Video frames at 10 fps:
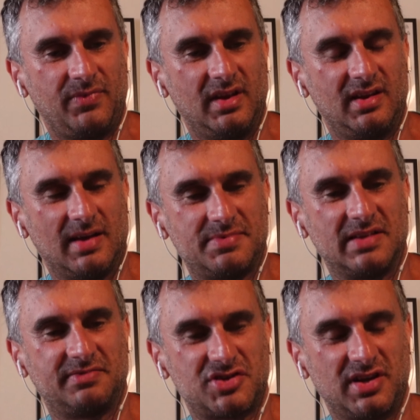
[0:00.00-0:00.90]
ich habe
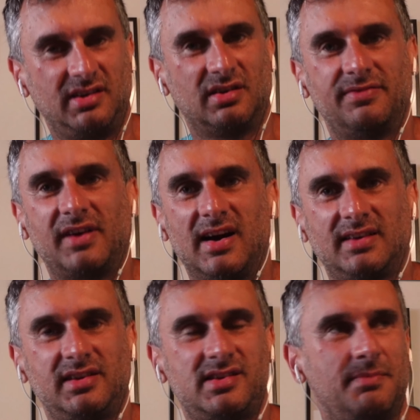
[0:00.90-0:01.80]
selbstverständlich darauf
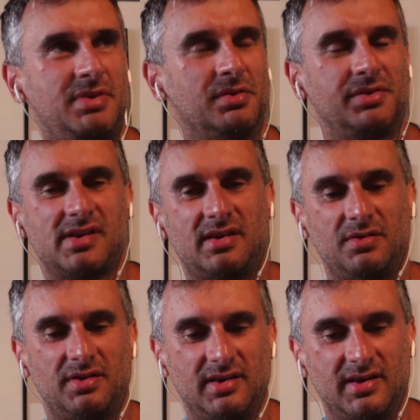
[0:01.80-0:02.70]
geachtet. Ich habe hier und da
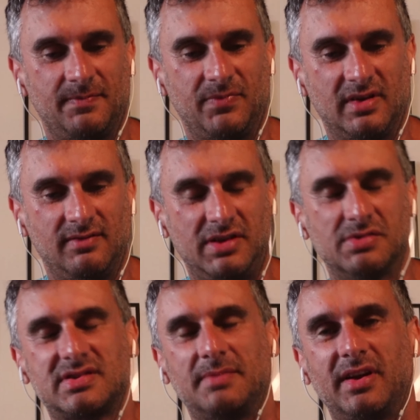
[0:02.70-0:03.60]
auch ähm,
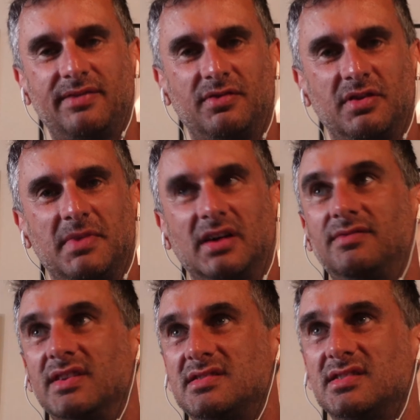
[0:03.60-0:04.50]
Videos dann mal davon gemacht,
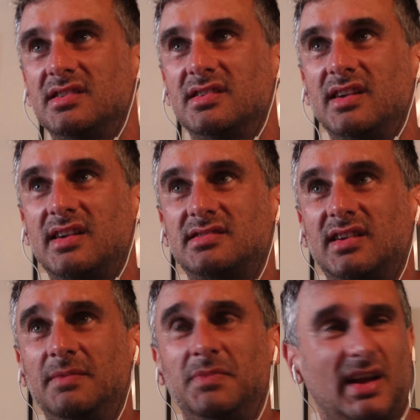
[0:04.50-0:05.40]
wenn es äh,
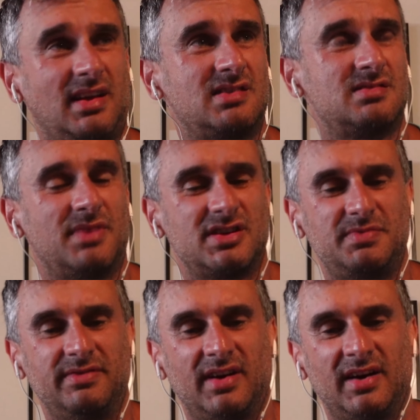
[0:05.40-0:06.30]
extrem dreckig zum
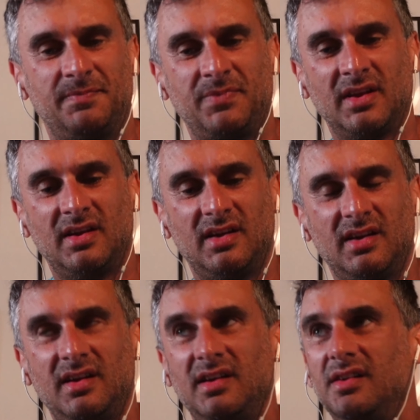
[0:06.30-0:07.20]
Beispiel war.
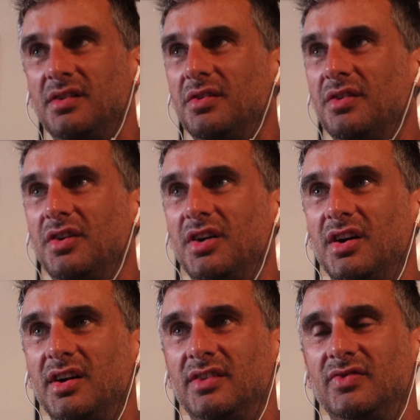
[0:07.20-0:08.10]

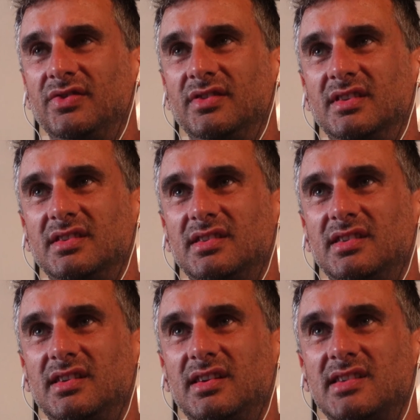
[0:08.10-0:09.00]
Und
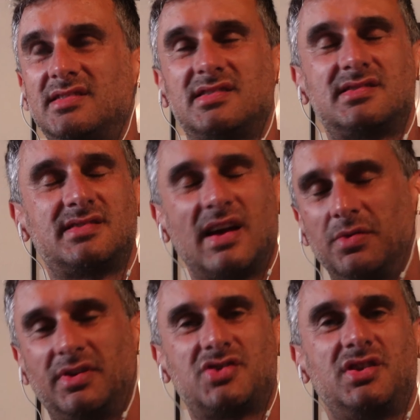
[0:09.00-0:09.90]
es ist sehr
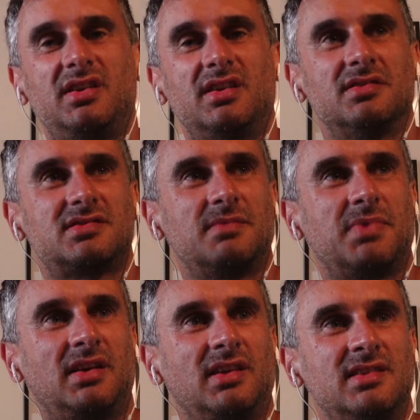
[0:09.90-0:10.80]
unterschiedlich
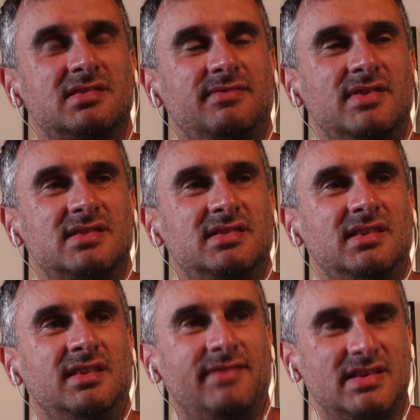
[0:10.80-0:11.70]
ausgeprägt alles. Und wir sind
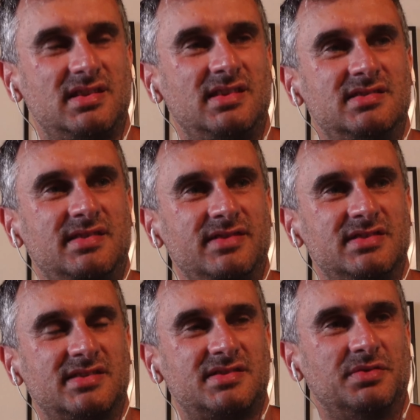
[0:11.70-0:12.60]
in den westlichen
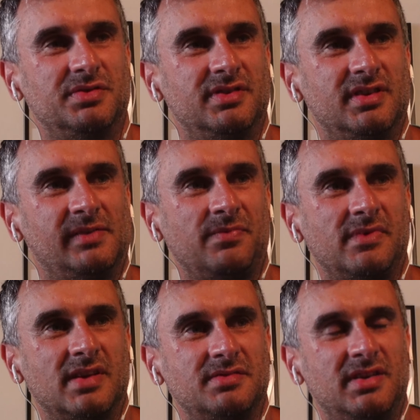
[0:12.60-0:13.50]
Zivilisationen,
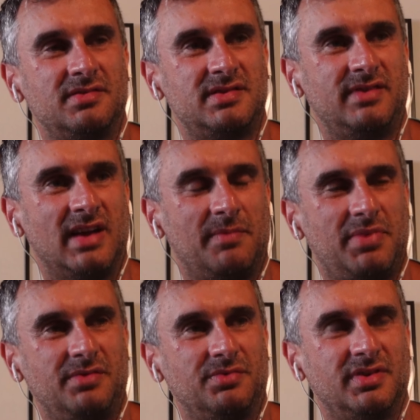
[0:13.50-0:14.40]
ähm, also inklusive
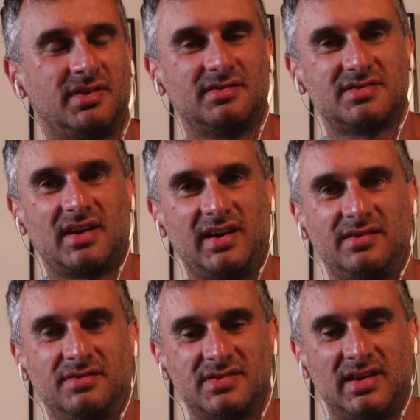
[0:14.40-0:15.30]
Japan und äh,
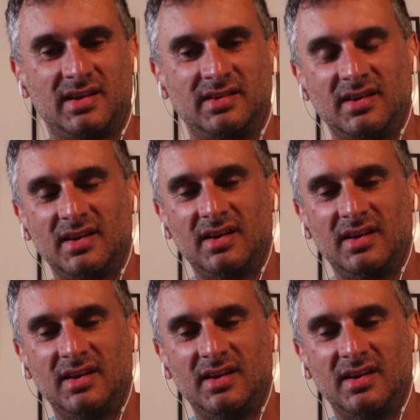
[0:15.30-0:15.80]
Australien, Neuseeland,